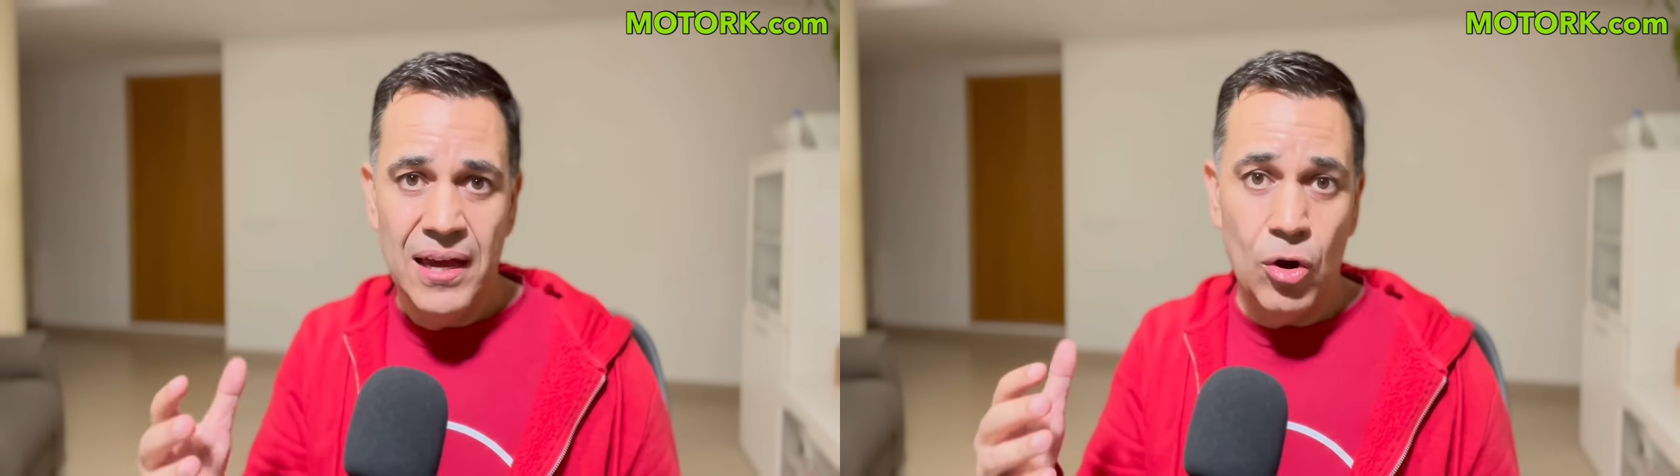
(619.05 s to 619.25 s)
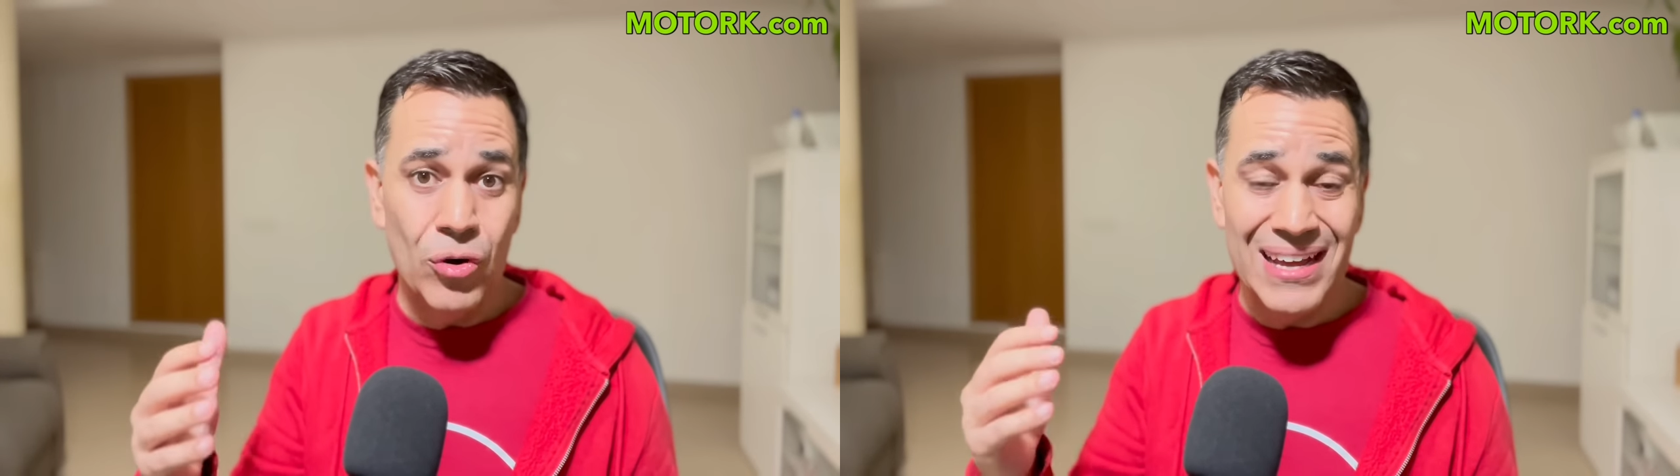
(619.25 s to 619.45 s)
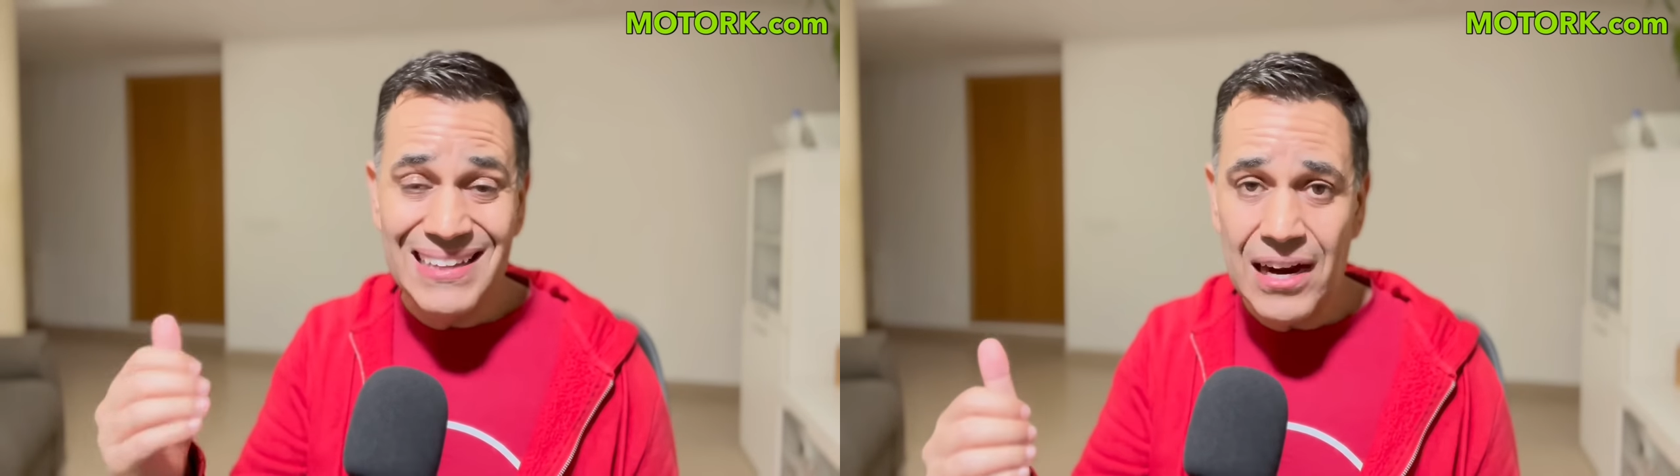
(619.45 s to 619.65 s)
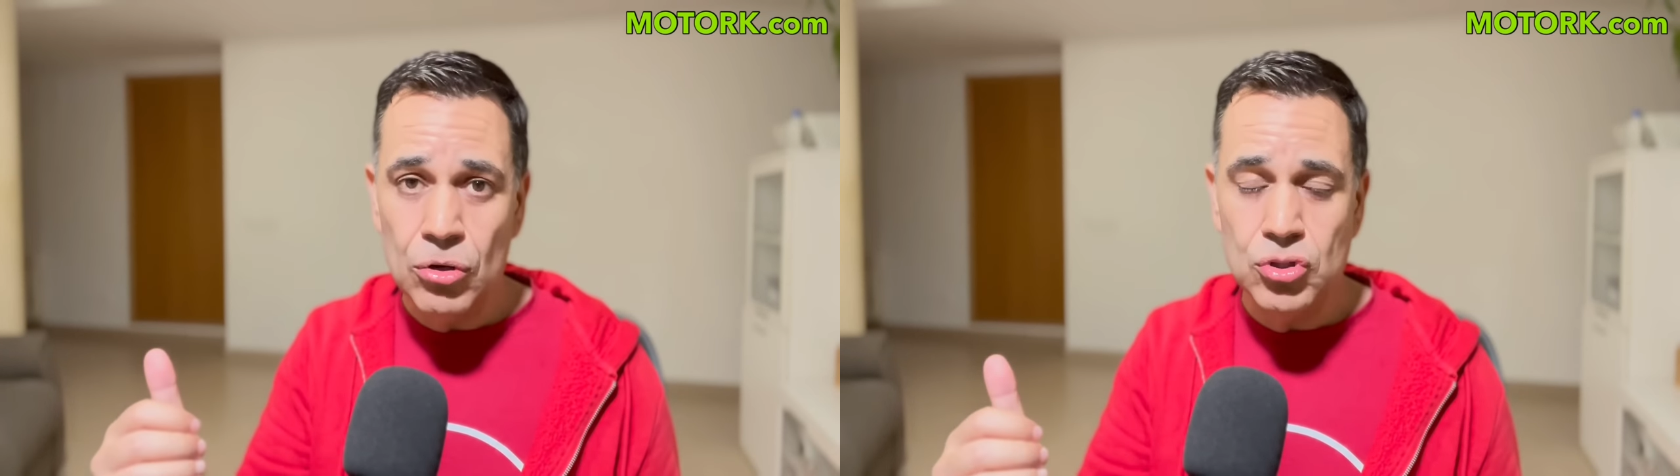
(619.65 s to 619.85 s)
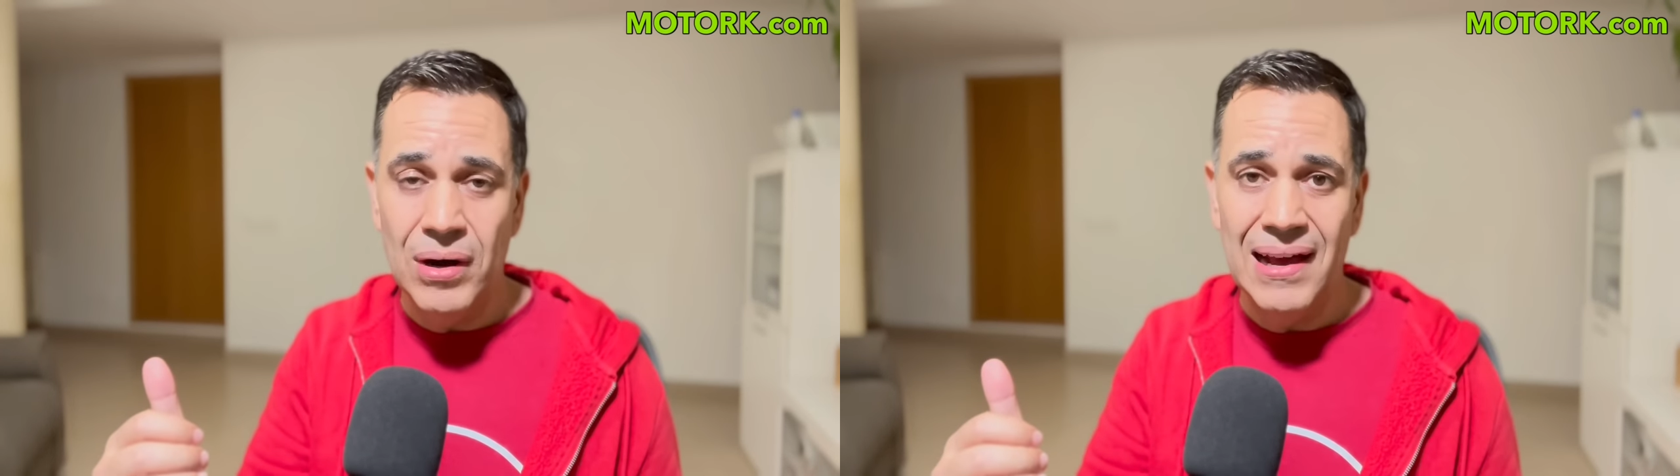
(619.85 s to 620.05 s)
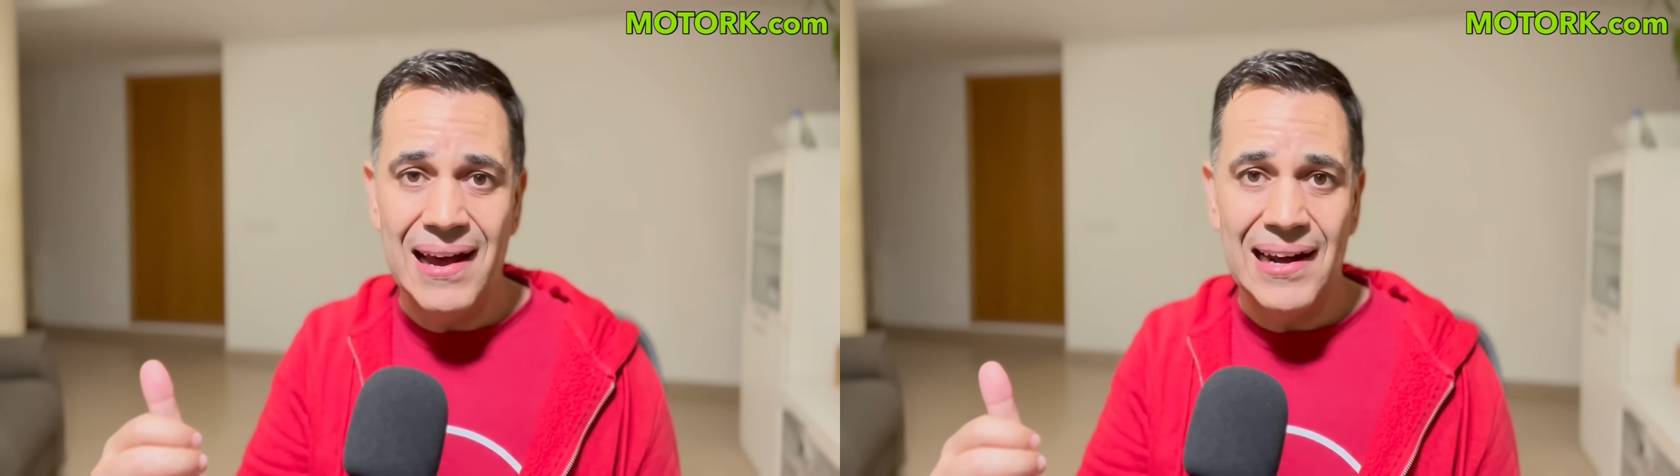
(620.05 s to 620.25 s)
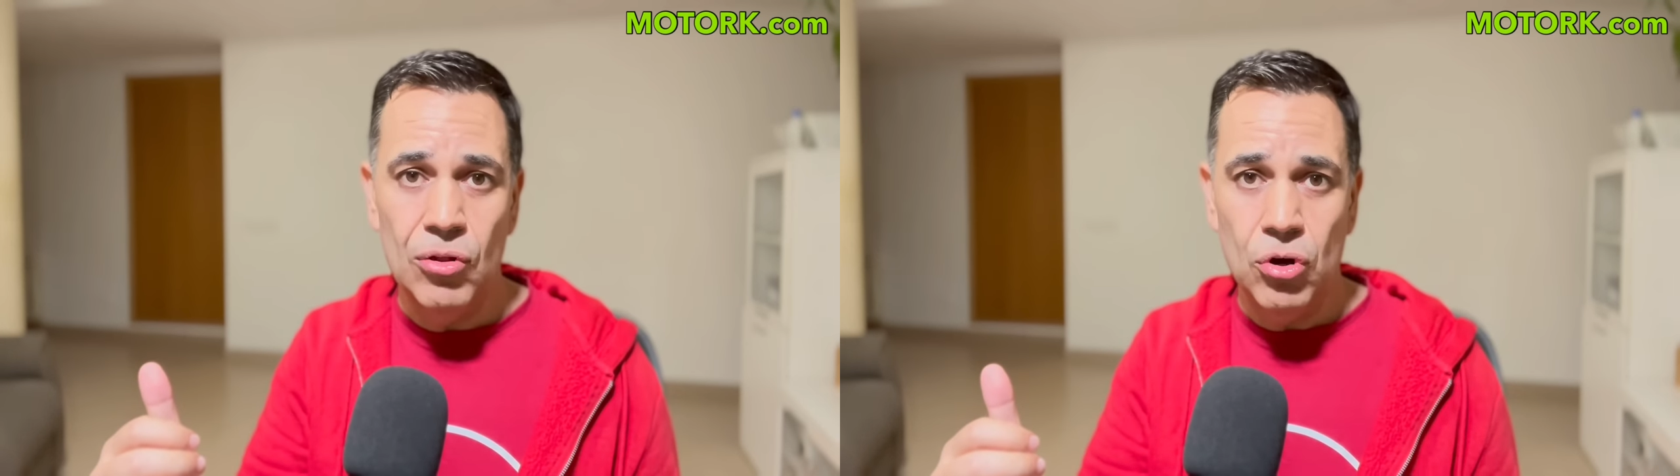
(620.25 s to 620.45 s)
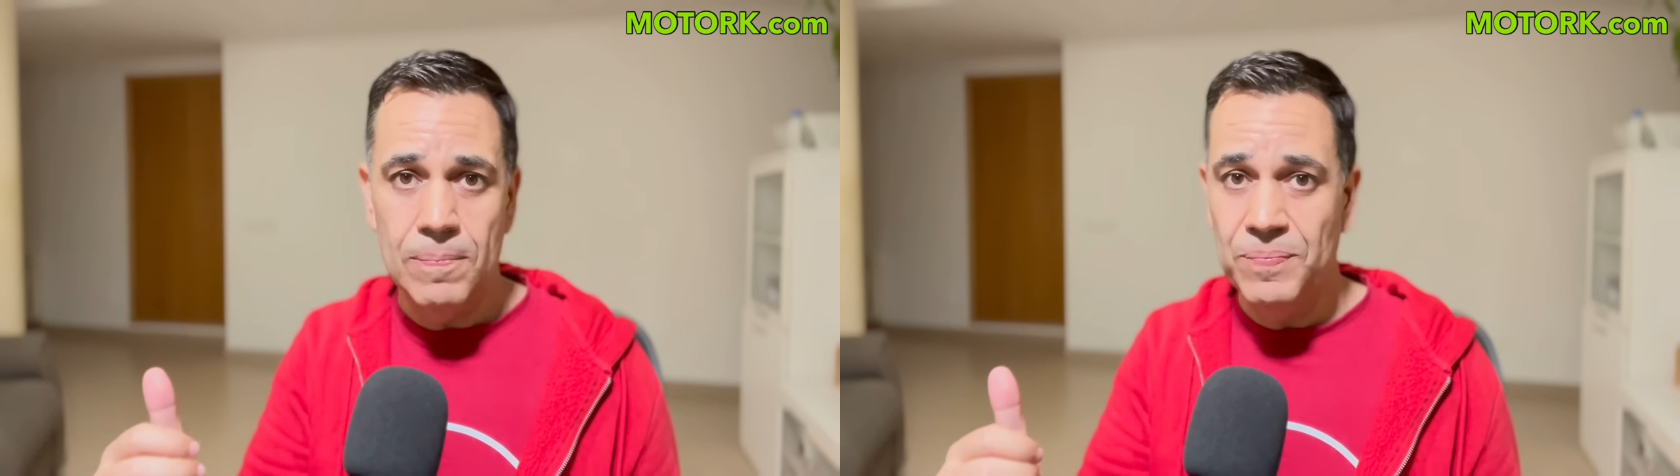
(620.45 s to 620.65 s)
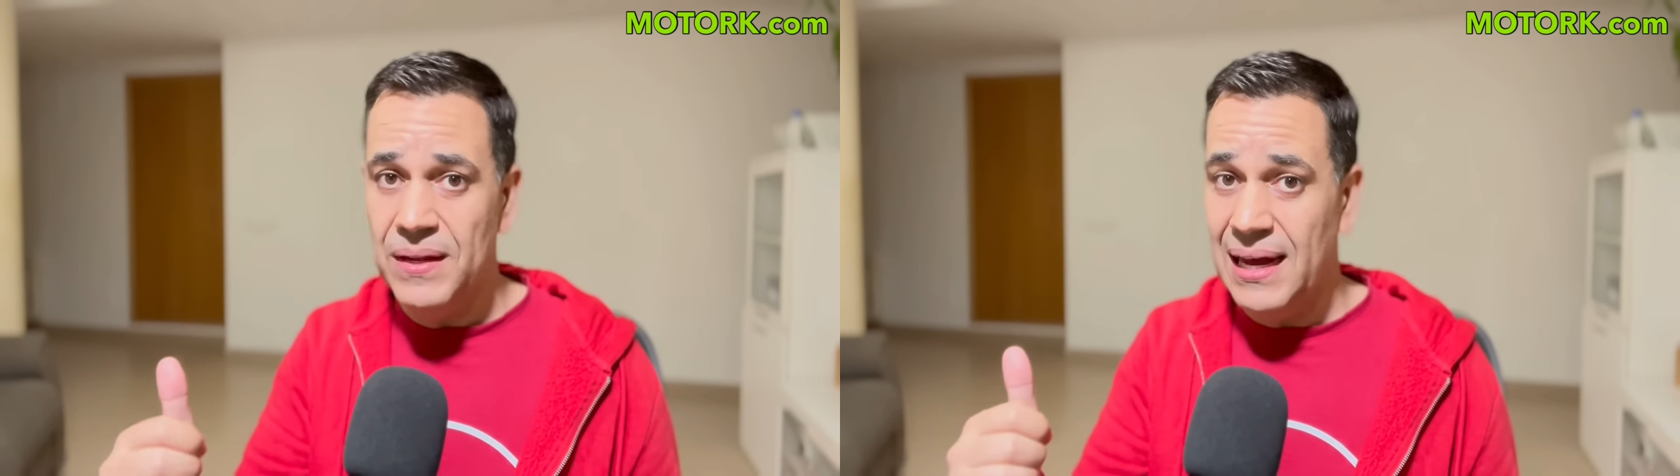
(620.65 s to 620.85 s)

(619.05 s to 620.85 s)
conectarnos con el cargador